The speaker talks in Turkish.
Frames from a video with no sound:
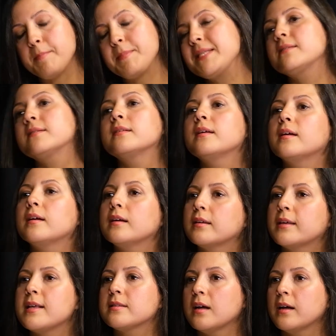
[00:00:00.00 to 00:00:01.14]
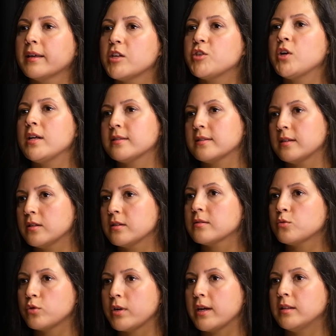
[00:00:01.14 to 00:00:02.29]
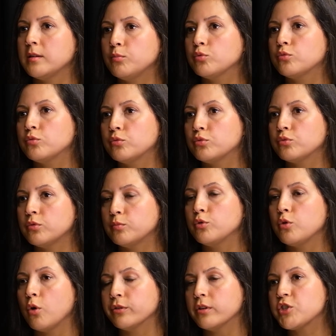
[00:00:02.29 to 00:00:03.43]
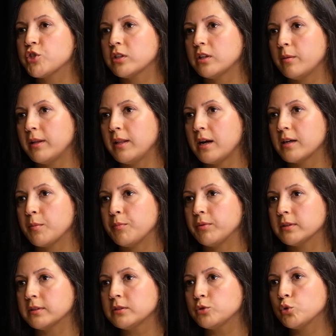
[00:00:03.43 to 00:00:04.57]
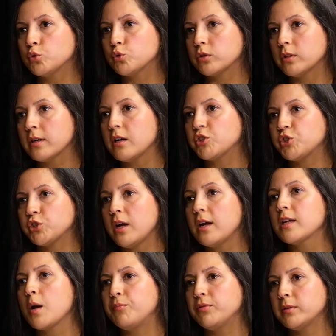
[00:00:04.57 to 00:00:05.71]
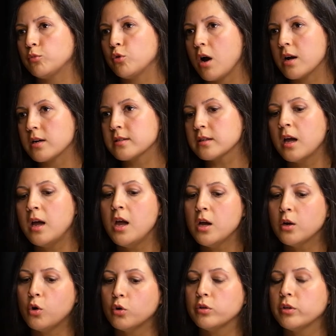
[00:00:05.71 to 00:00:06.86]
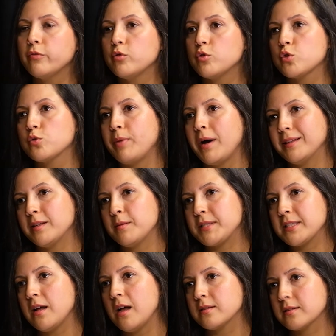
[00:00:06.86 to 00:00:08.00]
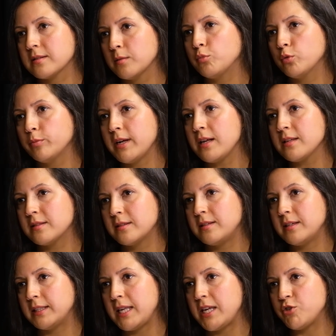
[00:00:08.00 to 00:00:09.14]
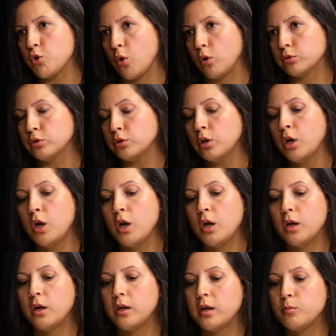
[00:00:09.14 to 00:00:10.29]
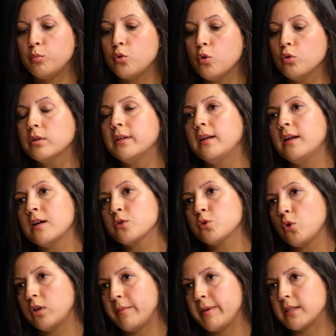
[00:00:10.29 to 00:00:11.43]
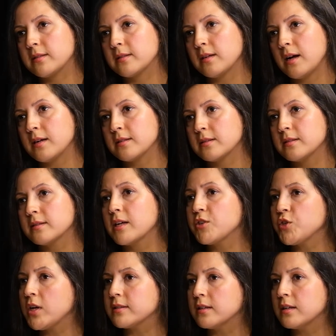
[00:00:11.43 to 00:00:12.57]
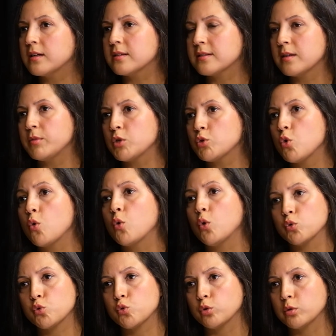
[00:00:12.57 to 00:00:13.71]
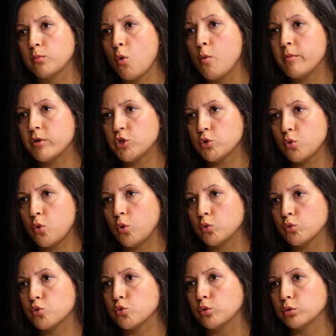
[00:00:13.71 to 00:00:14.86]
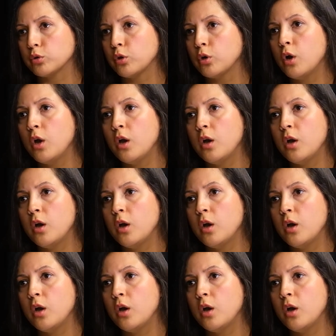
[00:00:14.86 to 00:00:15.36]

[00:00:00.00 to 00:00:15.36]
Bizde de keza geçen sene sürekli bu bu yönde açıklamalar yapıldı. Çocuklara aşılar yapılmıyor artık. Koronavirüs pandemisi de aslında bunu biraz tetikleyici oldu. Ee, bu konuda neler söylemek istersiniz? Geçen sene kızamık çok konuşuldu, boğmaca çok konuşuldu.